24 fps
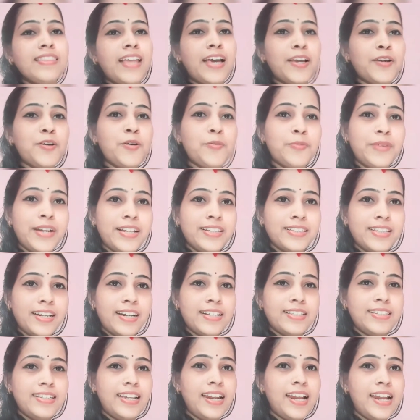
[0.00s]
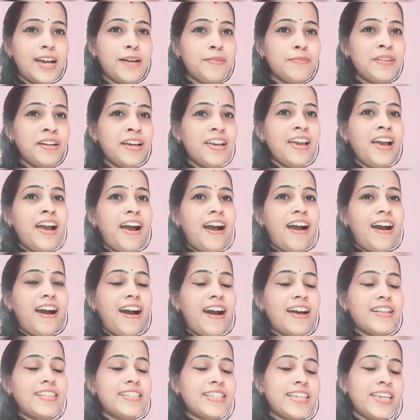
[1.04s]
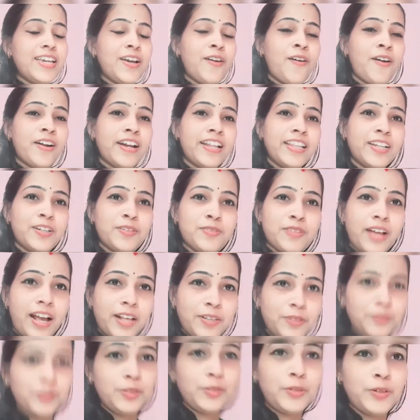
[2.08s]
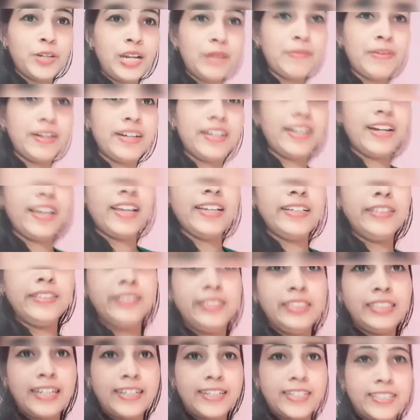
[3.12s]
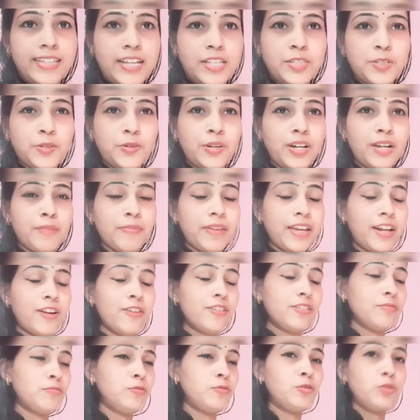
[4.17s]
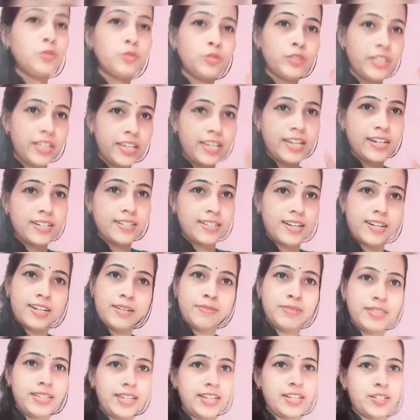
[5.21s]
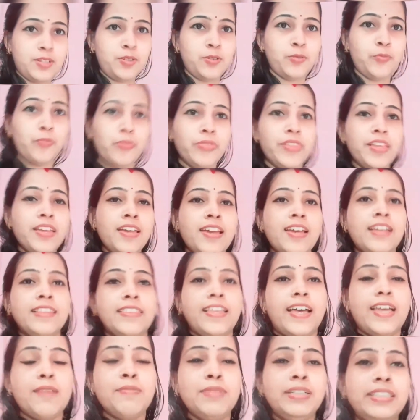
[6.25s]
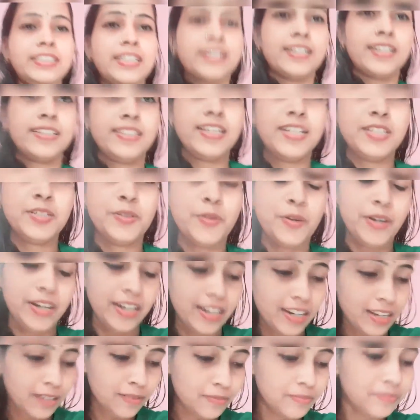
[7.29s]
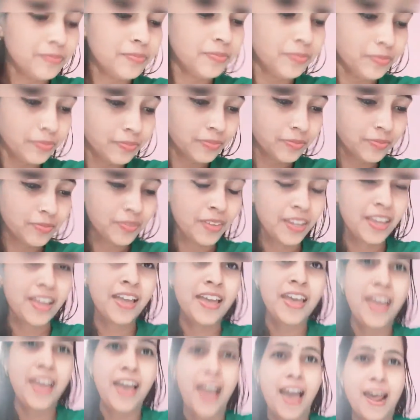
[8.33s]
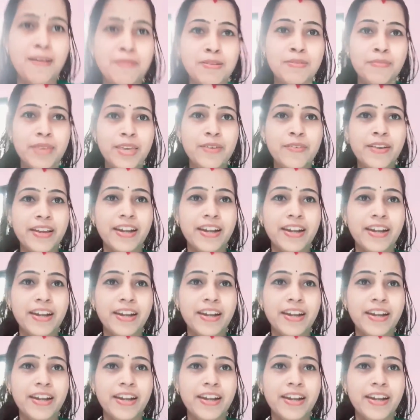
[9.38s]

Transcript: তাই খুব টেনশনে ছিলাম আজকে হঠাৎ একটু সাজুগুজু করলাম আর টি শার্টটা চেঞ্জ করলাম কেন মুখ ধুতে গিয়ে টি শার্টটা ভিজে গেছিলো তাই আমি টি শার্টটা চেঞ্জ করে নিলাম আমার মেয়ে